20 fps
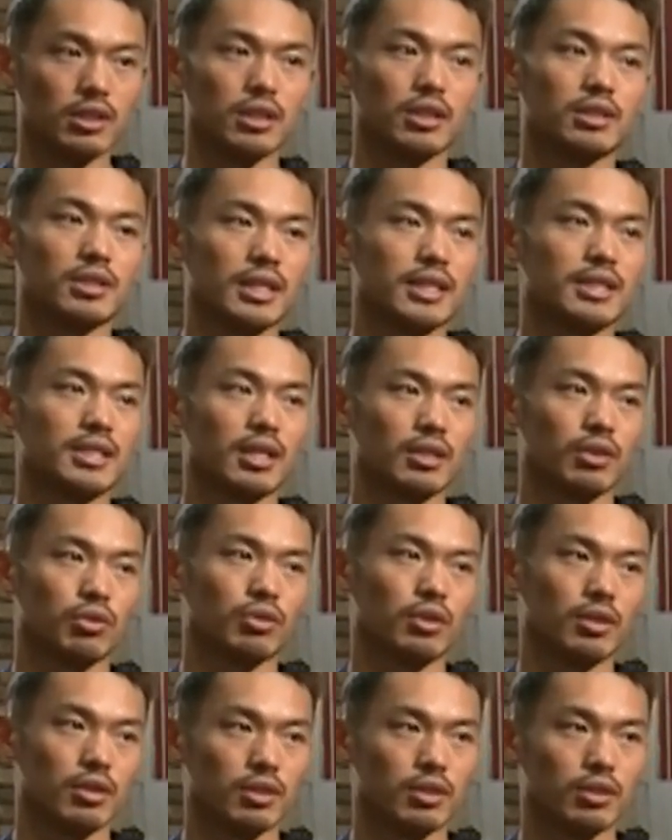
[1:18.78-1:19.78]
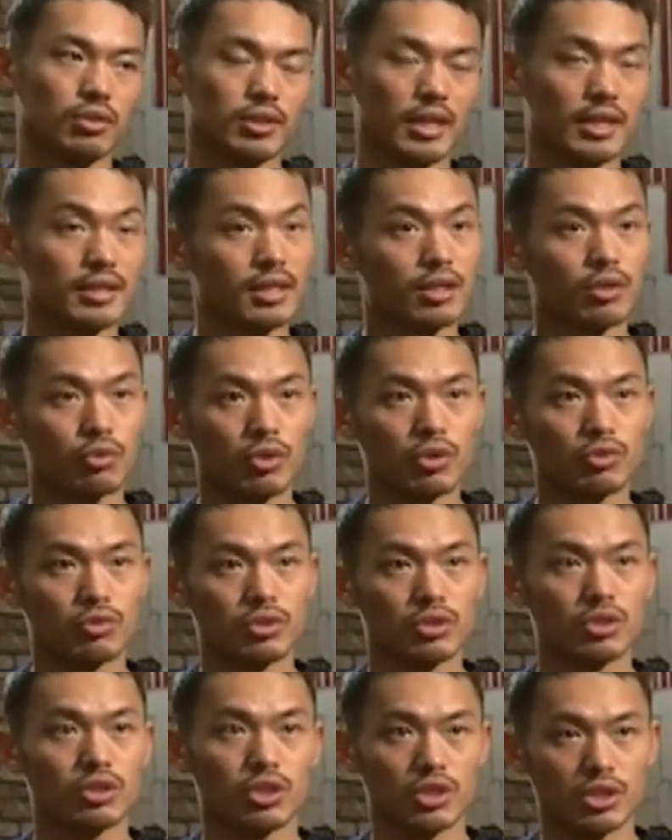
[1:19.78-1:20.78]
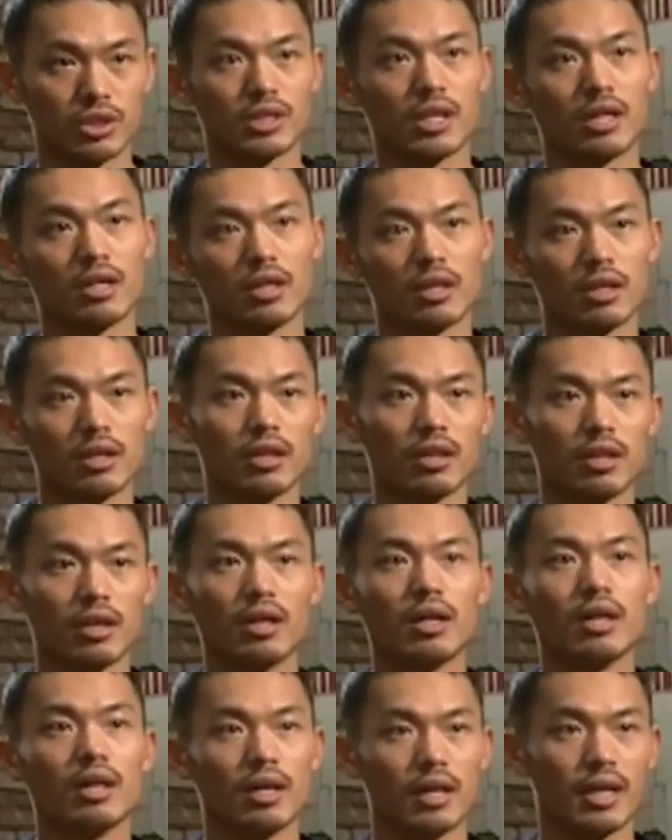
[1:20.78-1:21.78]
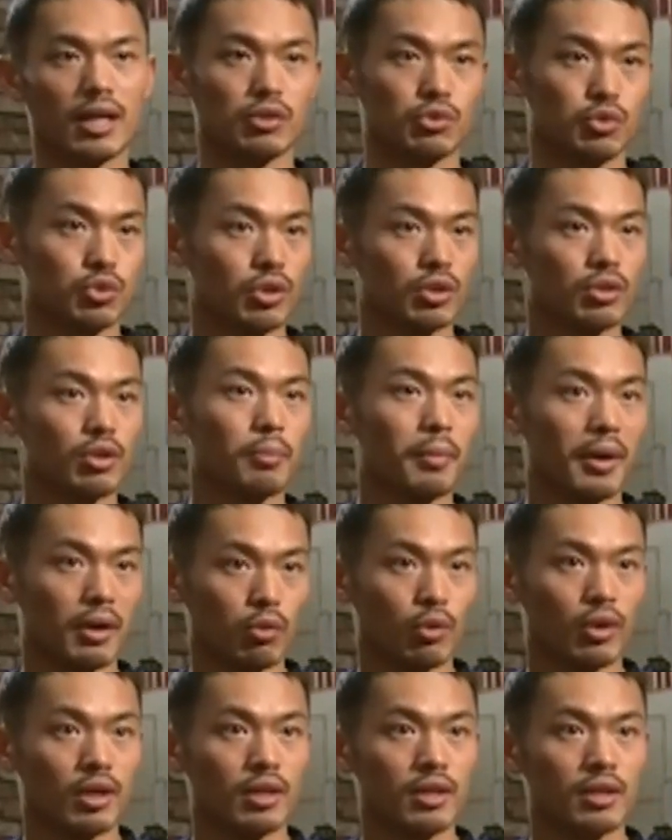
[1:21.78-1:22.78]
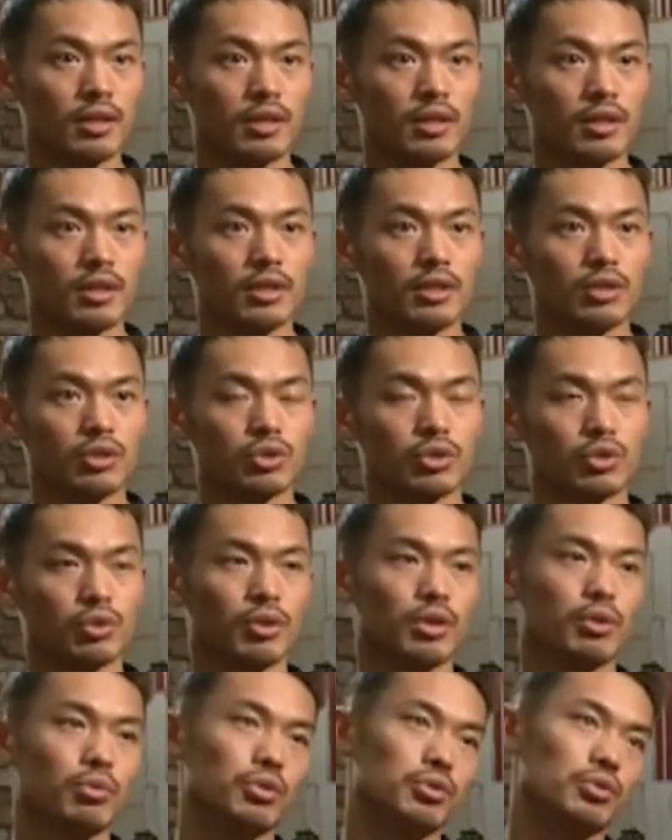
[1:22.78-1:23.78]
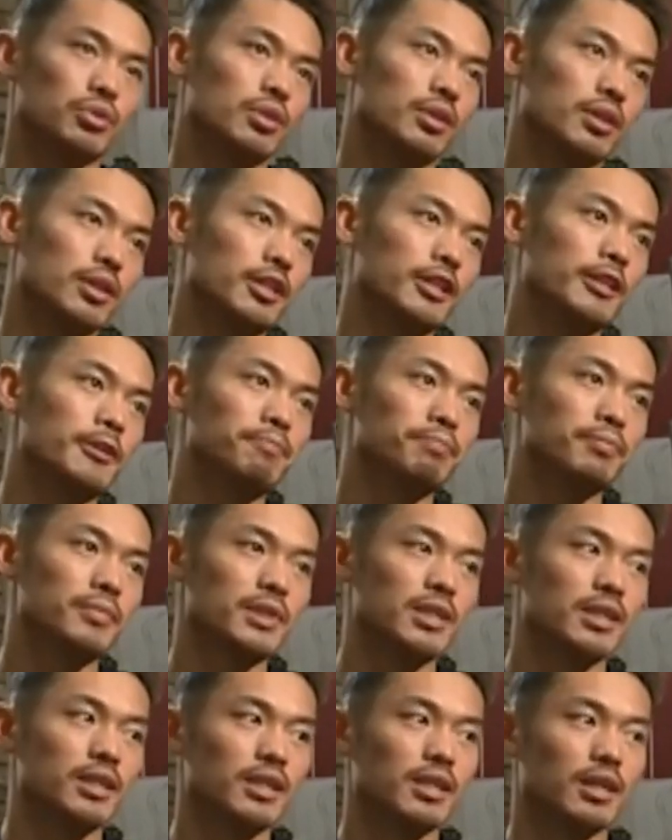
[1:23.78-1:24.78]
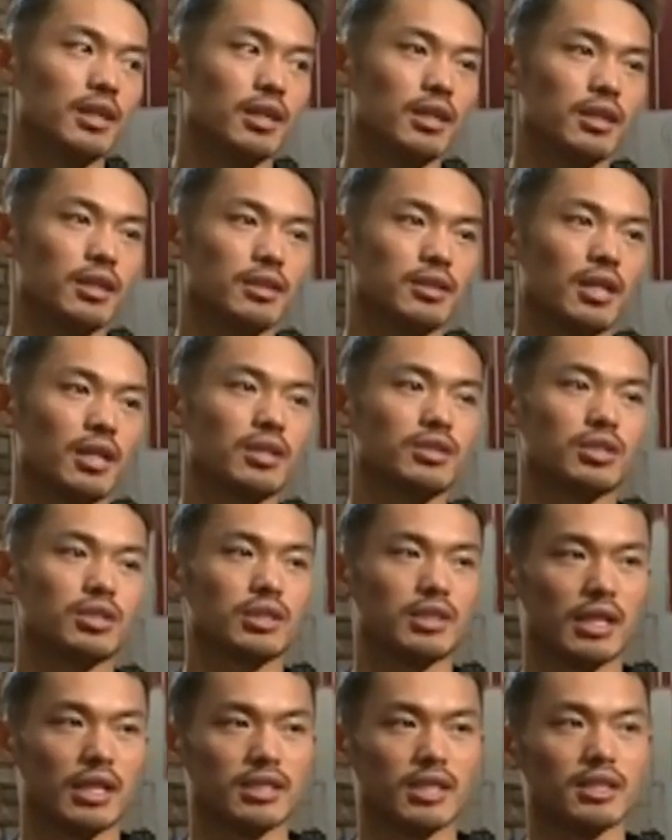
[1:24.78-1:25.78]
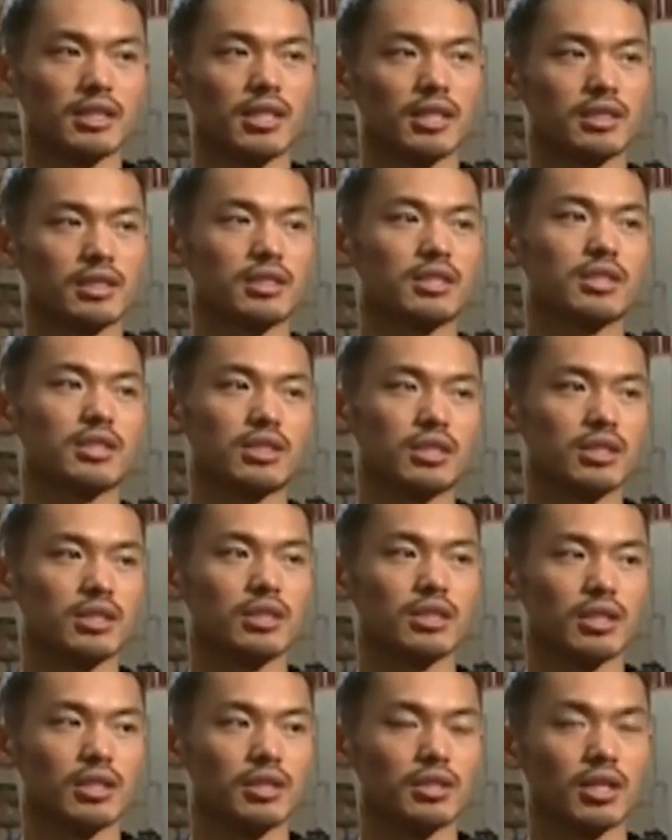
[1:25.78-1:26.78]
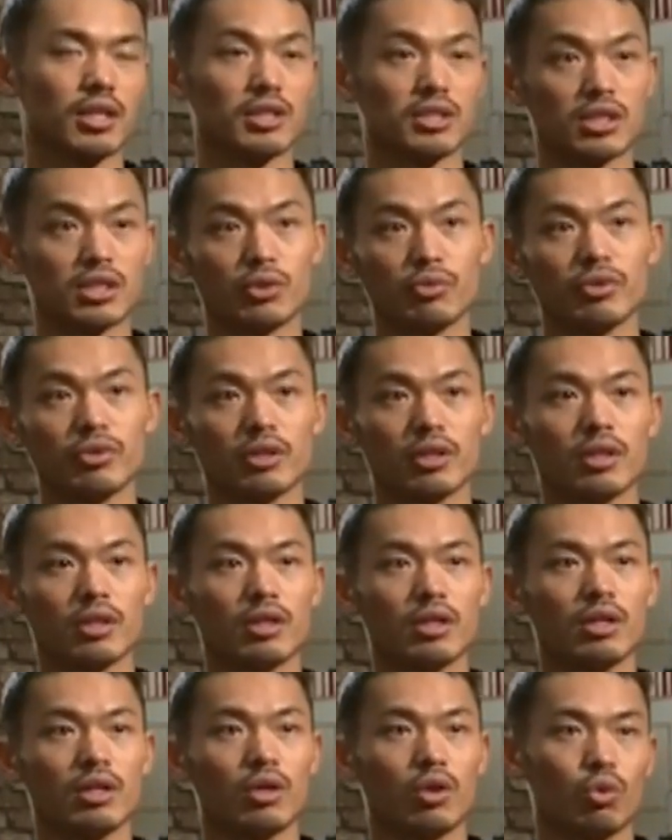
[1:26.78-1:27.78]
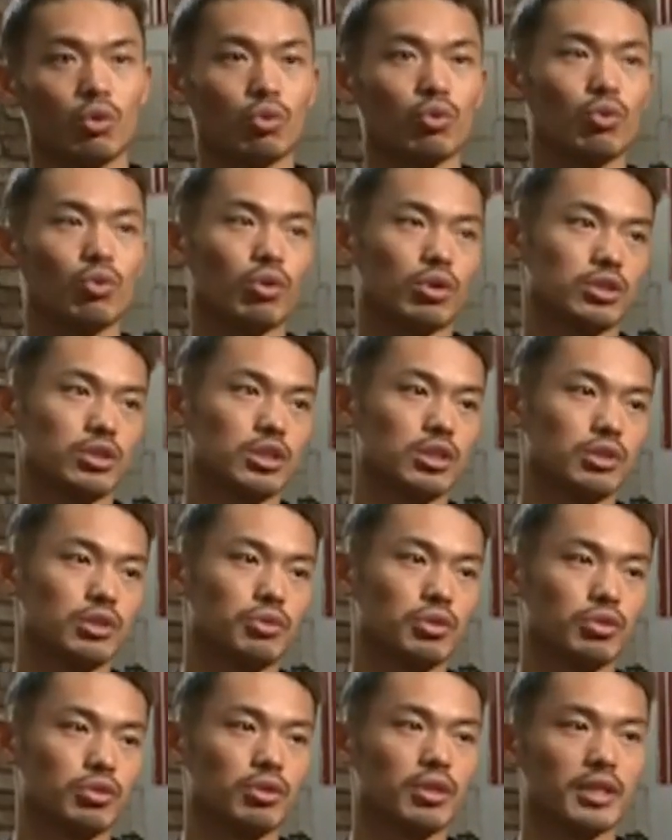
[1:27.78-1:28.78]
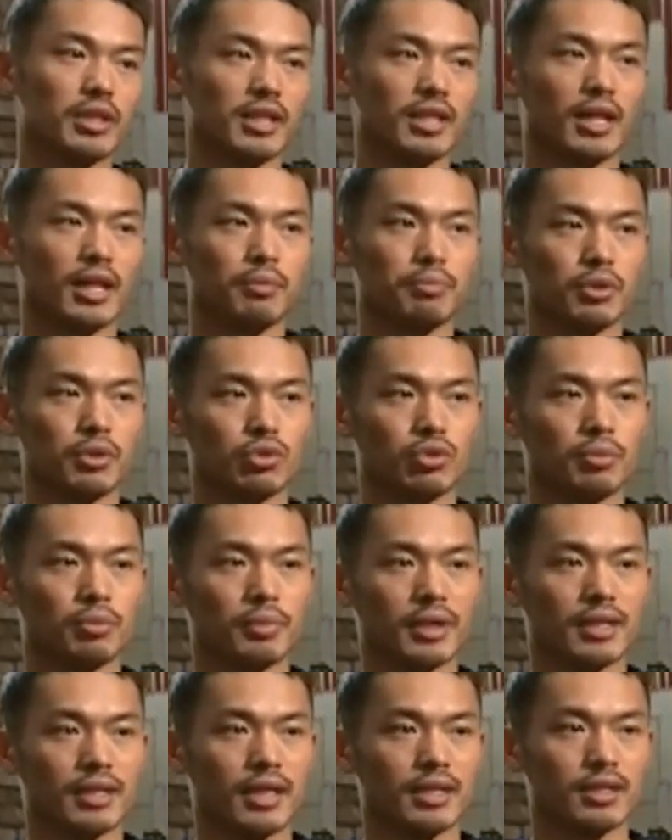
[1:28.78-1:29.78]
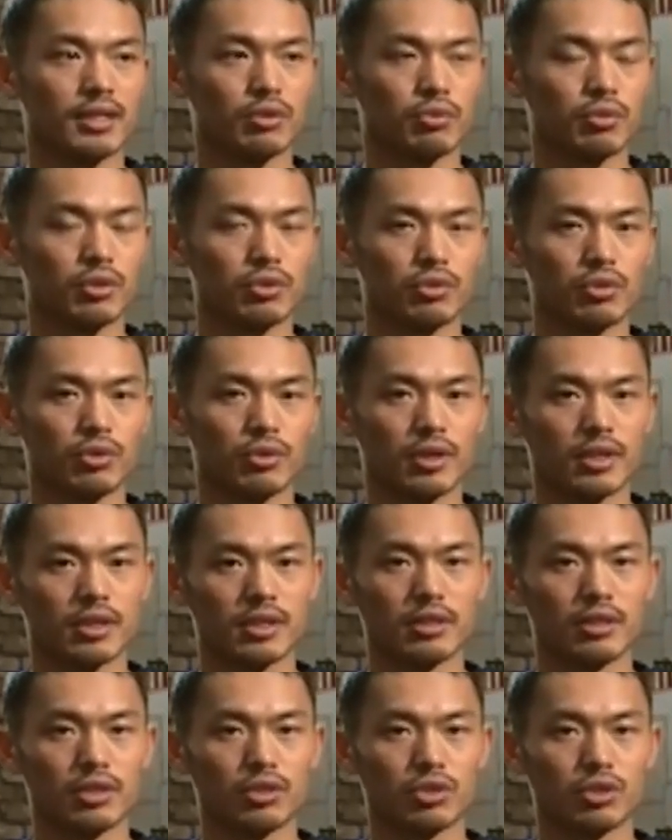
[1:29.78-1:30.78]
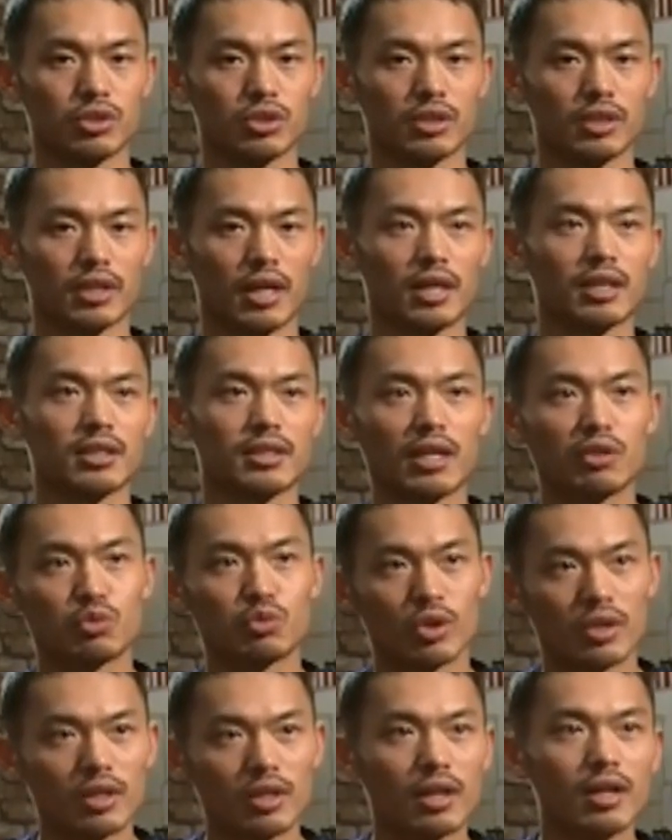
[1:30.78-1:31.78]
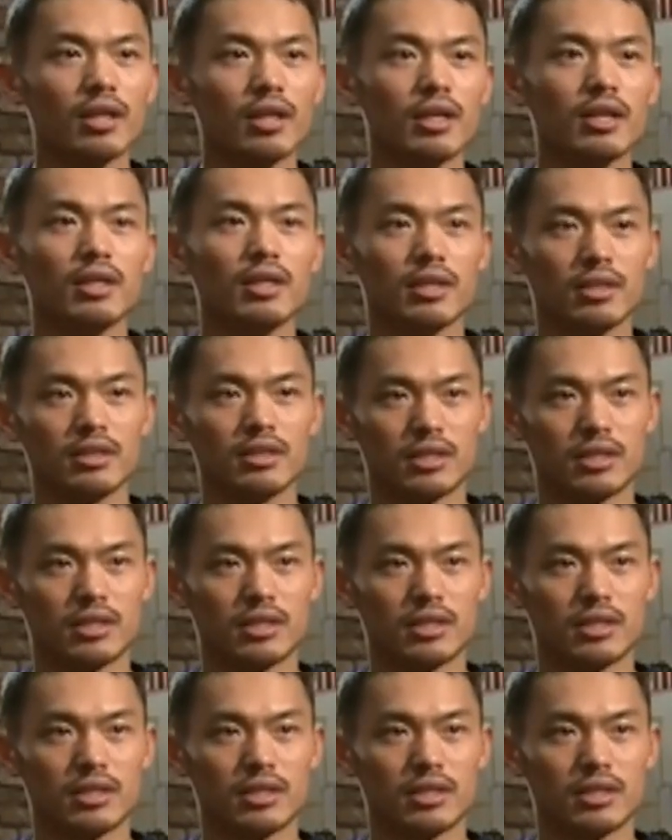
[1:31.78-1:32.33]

赢得这一下的呃单项的冠军是实现了两圈的满贯。对。所以我觉得，呃，当时才想起来自己是很很幸运的。如果是最终很遗憾，比如说没拿下冠军的话，可能就是还是单圈的。